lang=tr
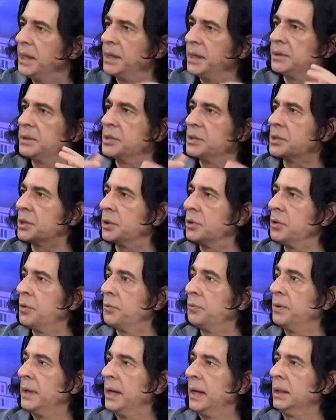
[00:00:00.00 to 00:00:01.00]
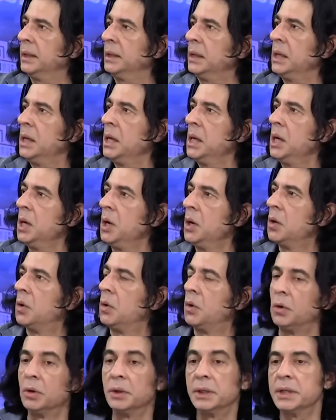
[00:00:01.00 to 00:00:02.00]
ne ettin soruyor filan.
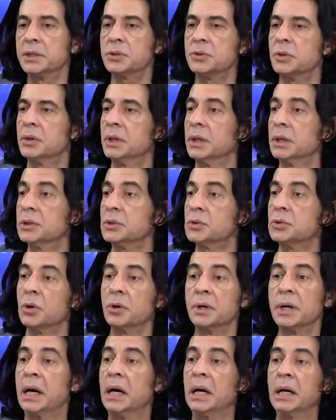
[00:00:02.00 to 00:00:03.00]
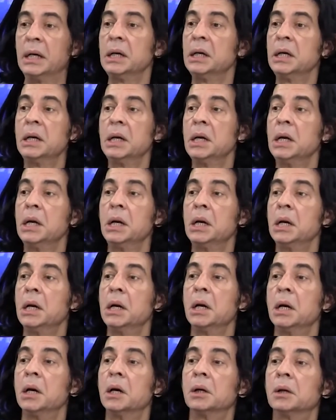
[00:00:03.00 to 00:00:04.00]
Ondan sonra sonra
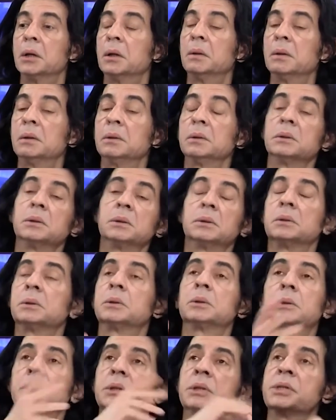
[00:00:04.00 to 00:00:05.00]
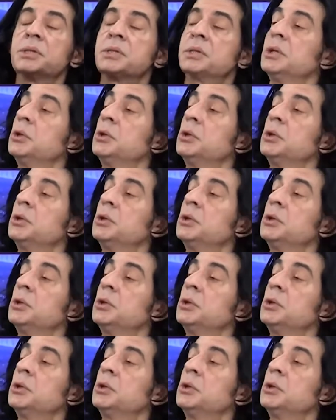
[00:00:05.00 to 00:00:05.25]
e, kız